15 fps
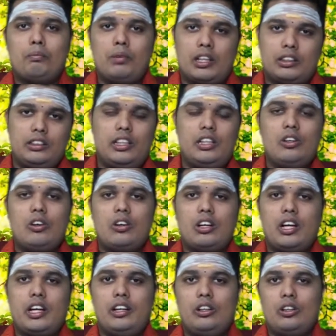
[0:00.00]
ప్రతి
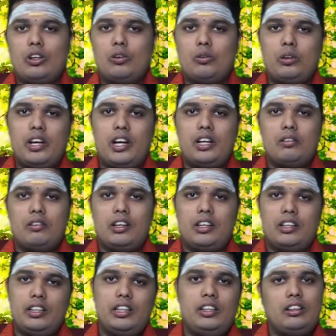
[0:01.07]
ఒక్క ఇంట్లో
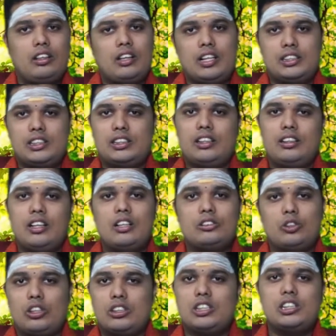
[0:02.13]
ఉండేటువంటిది ఖచ్చితంగా
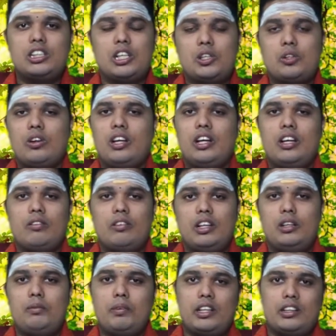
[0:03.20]
తులసి చెట్టు
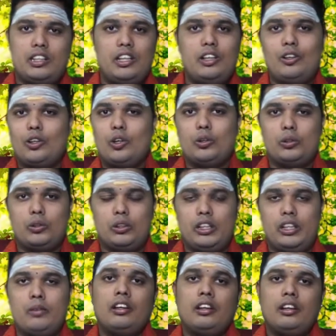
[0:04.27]
అనేటువంటిది ప్రతి ఇంట్లో
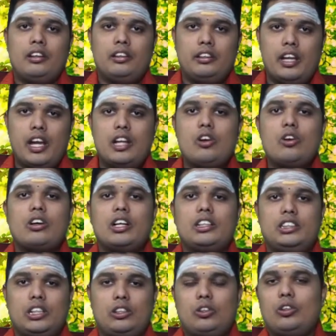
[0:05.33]
ఉంటుంది ఏ యొక్క
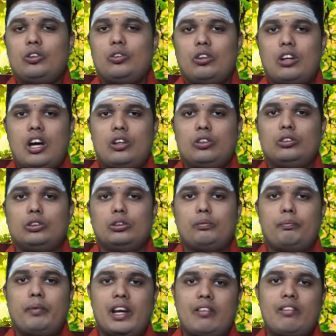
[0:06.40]
చెట్టును కూడాను
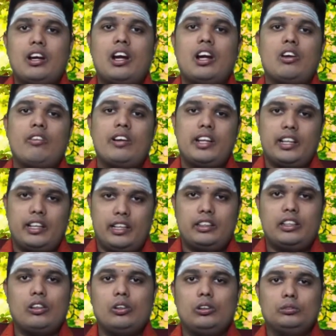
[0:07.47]
పిలవనటువంటి
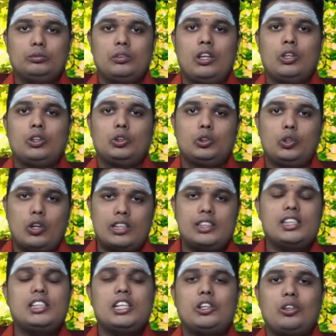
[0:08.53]
రీతిలో
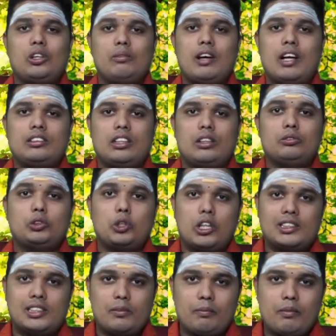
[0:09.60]
తులసి చెట్టును మాత్రం
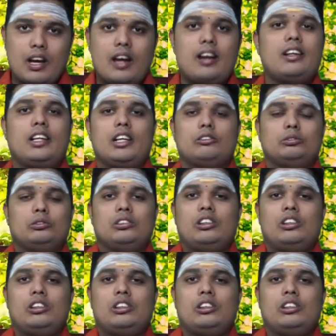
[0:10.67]
తులసమ్మ అంటాం